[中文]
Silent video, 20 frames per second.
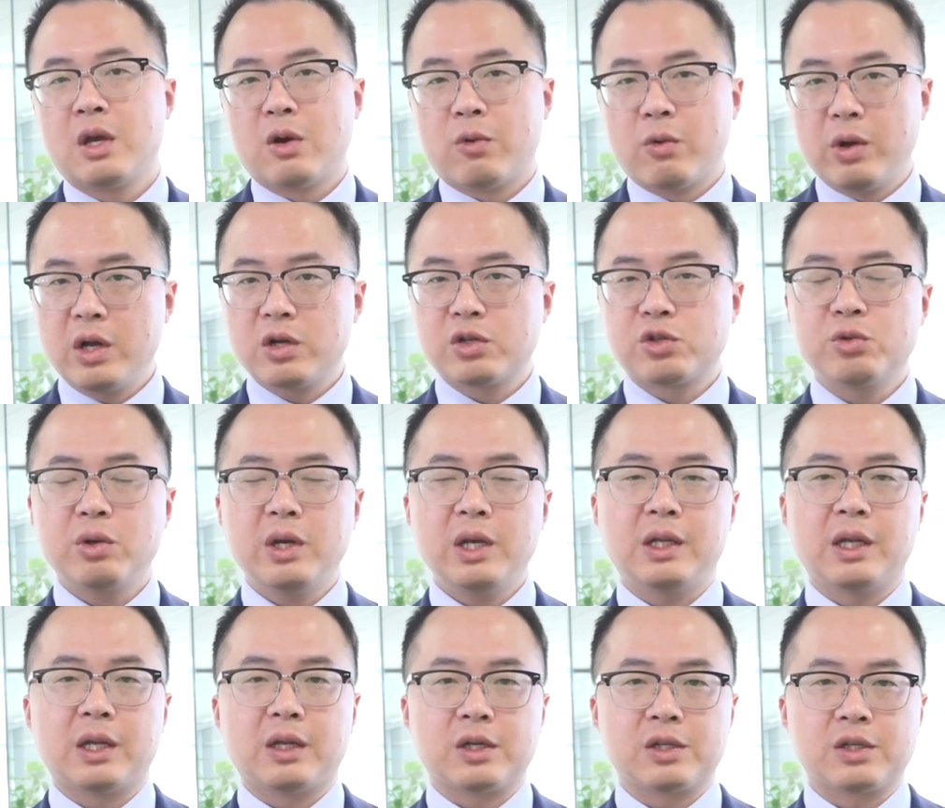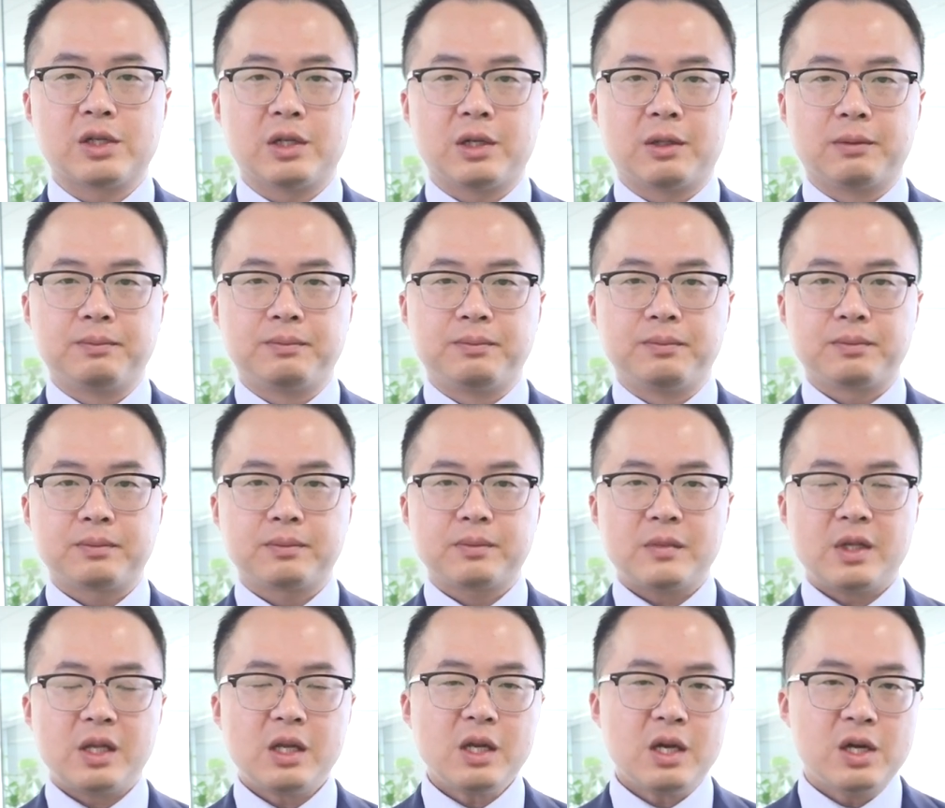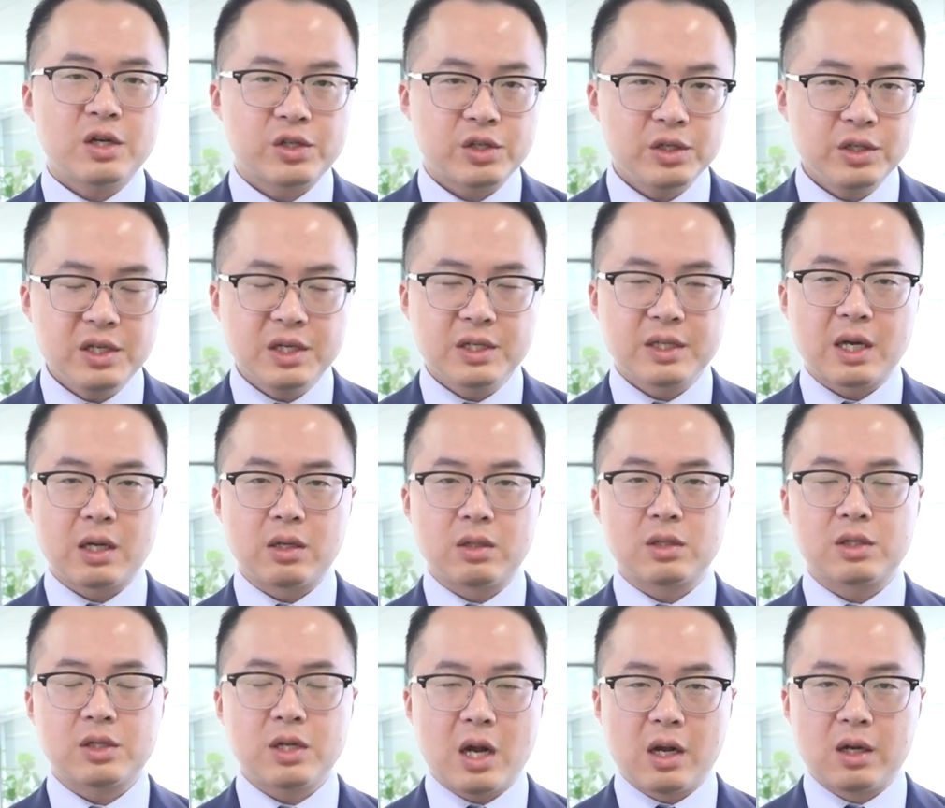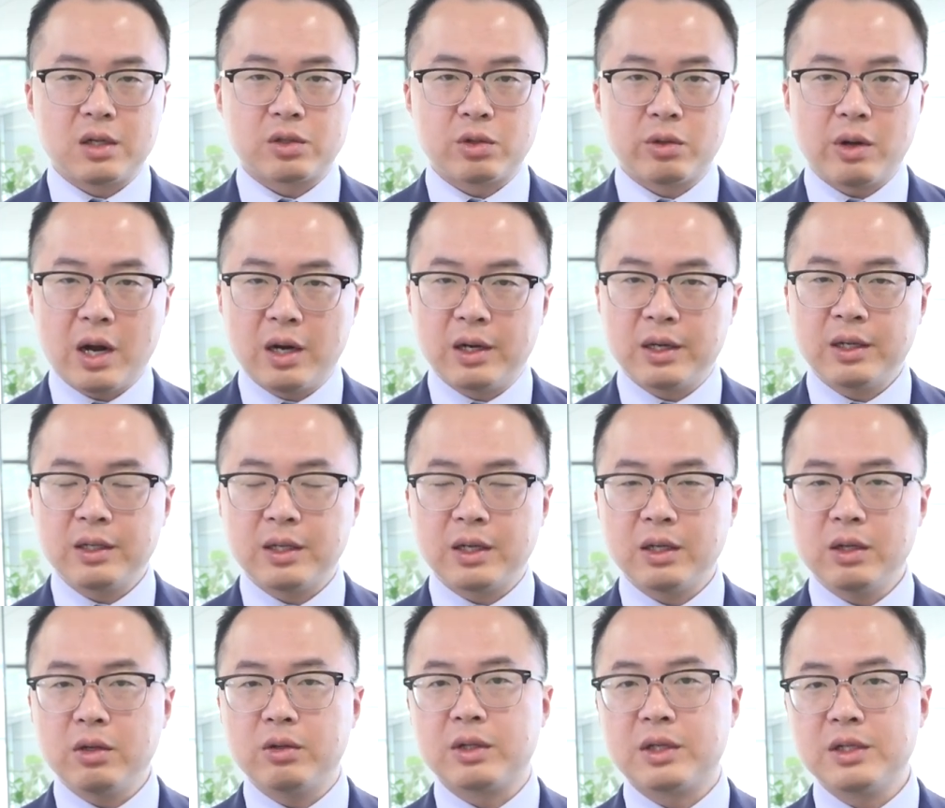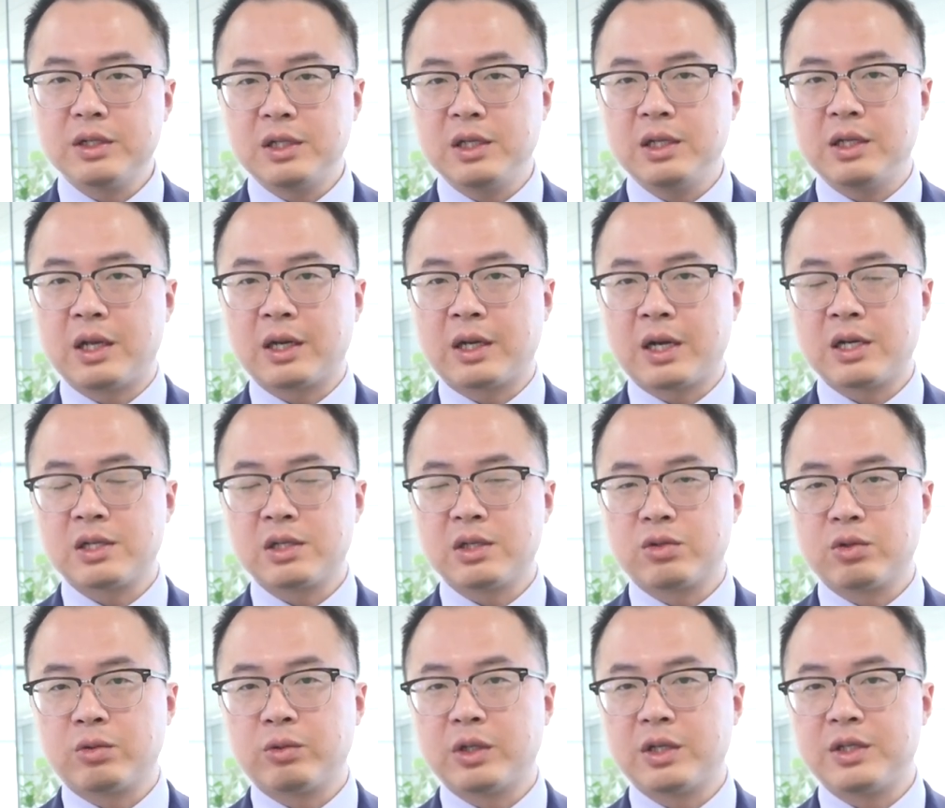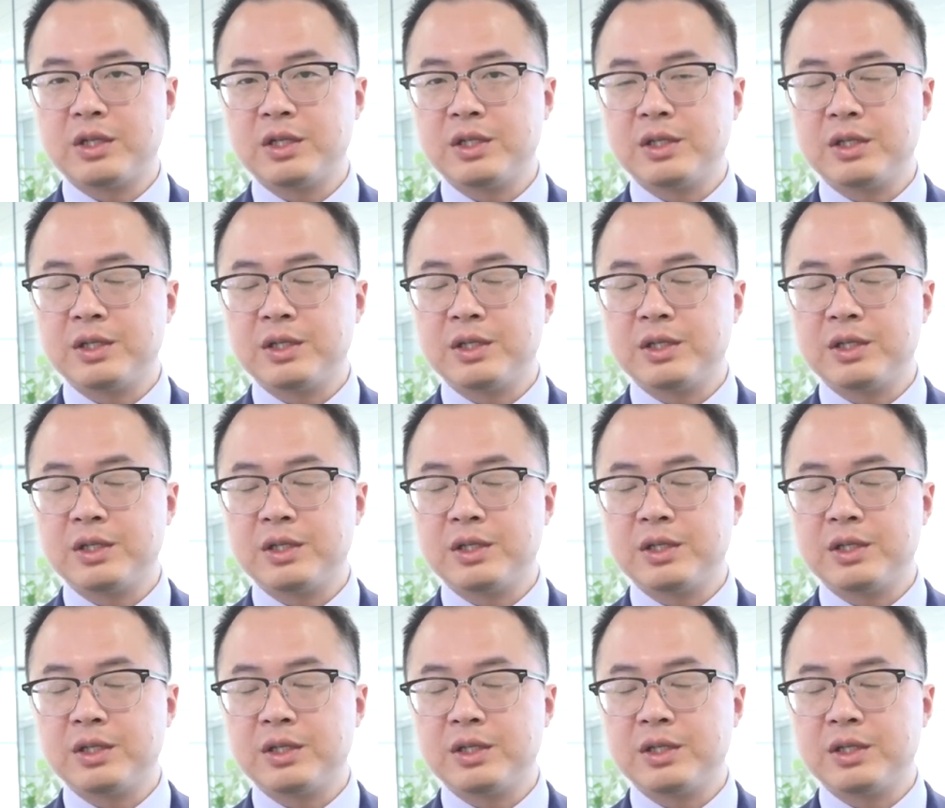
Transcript: 我要说一点的是呢，实际上上从二零零六零七年开始，中国的经